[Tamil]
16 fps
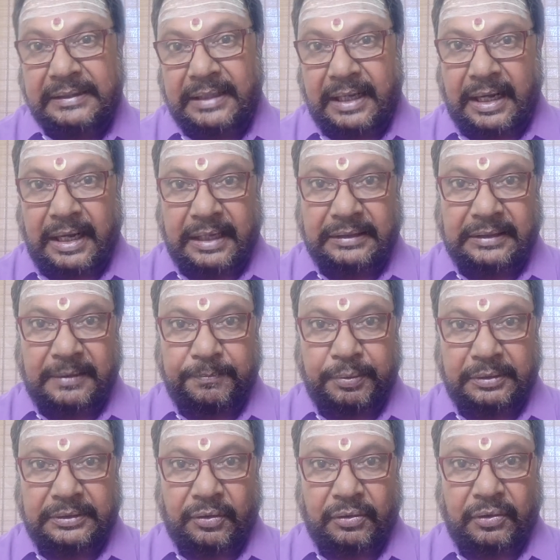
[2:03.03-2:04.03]
இந்த நாடகத்தை
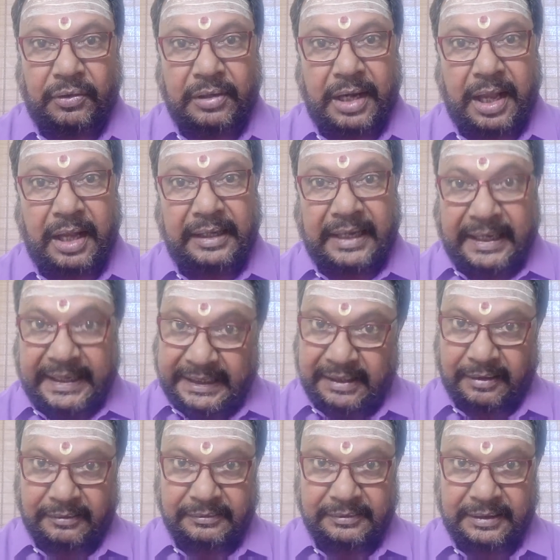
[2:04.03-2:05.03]
பொறுத்தவரைக்கும் நான்
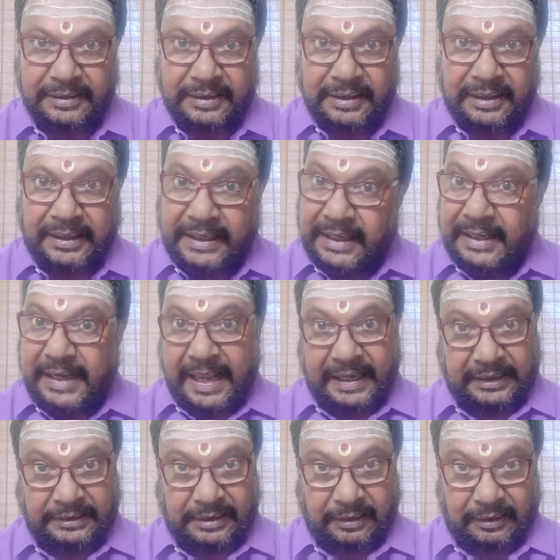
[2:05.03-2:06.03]
நடிகன் நீ
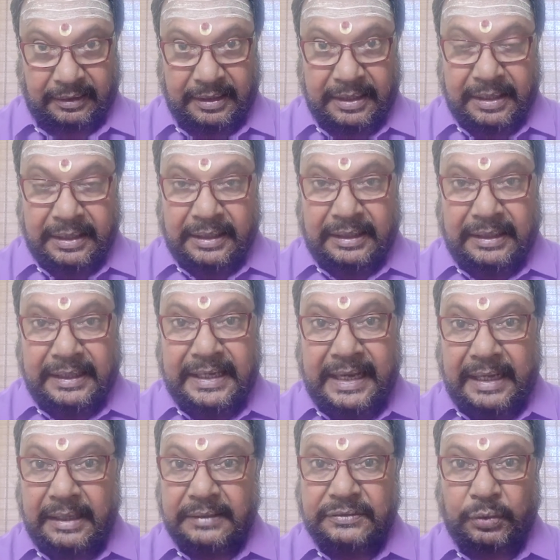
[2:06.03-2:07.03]
டைரக்டர் நீ
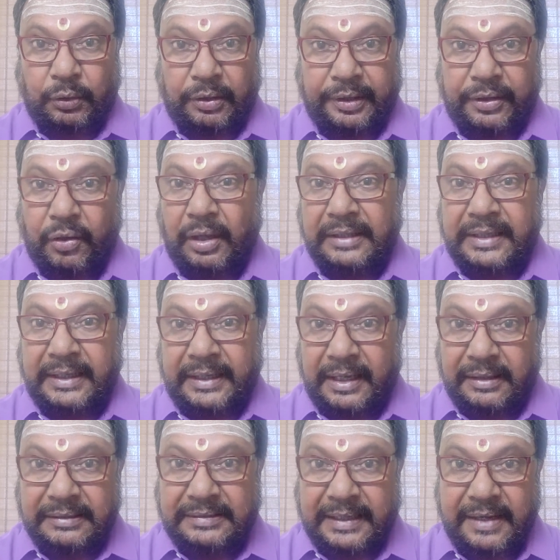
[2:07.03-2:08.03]
என்ன சொல்றியோ அதை
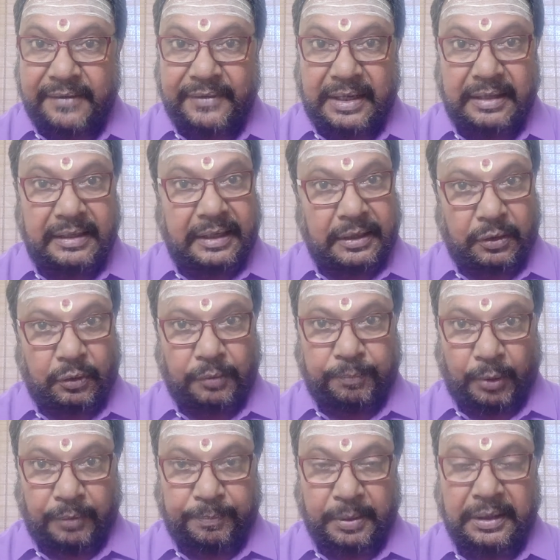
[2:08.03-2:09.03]
கேட்டு செய்ய வேண்டியது என்னோட
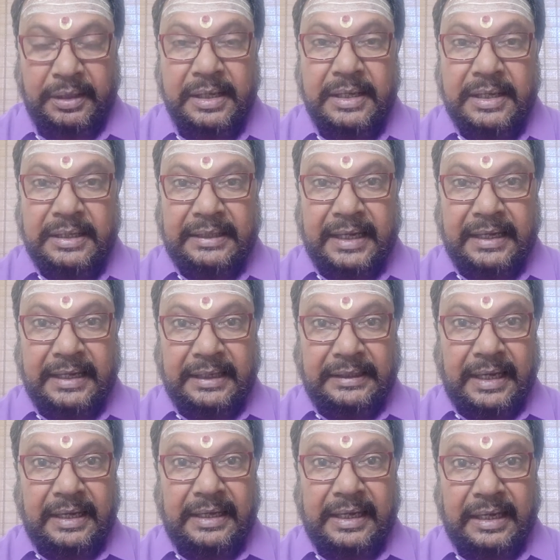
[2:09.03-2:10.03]
பொறுப்பு
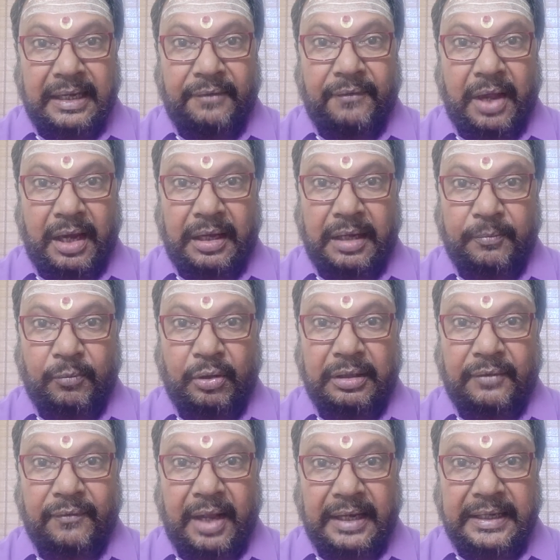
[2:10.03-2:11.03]
எங்கிட்ட என்ன வாங்கணுமோ
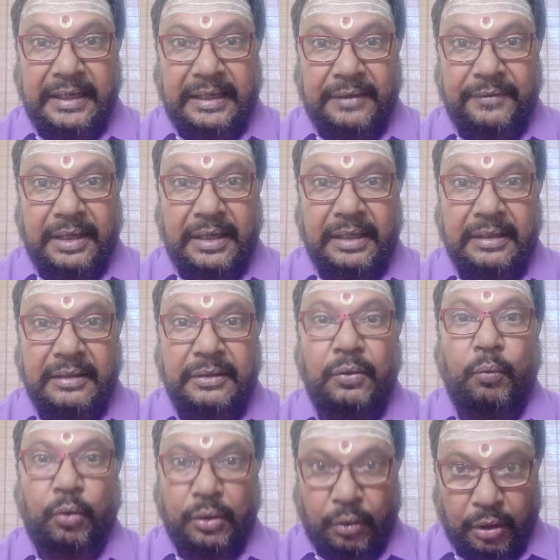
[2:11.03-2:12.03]
அதை வாங்கிக்க வேண்டியது
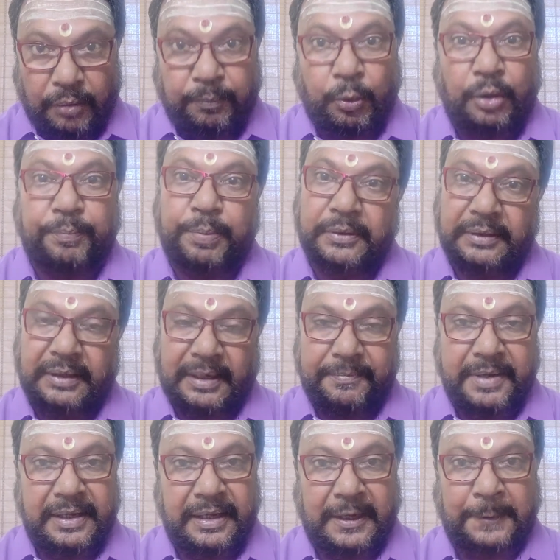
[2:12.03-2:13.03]
உன்னோட பொறுப்பு
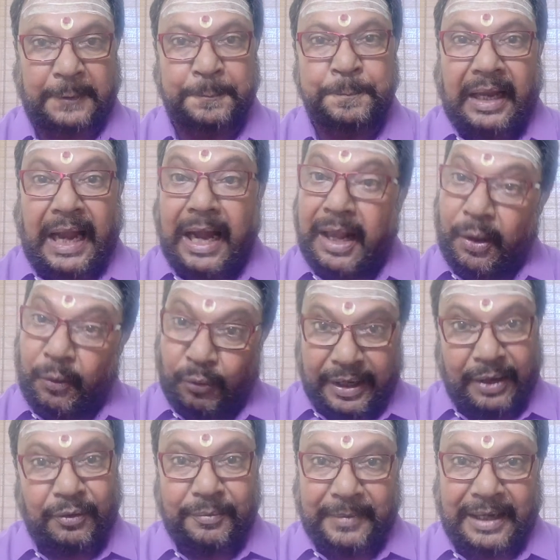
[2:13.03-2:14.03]
அப்படின்னார் ஆனா
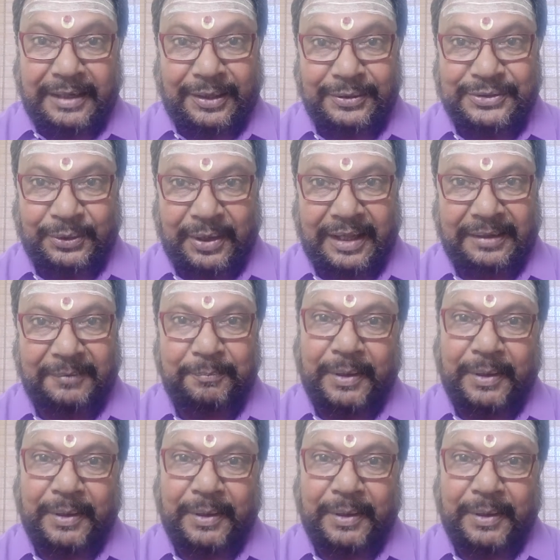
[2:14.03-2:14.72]
ஒரே ஒரு மேட்ரு சொன்னார்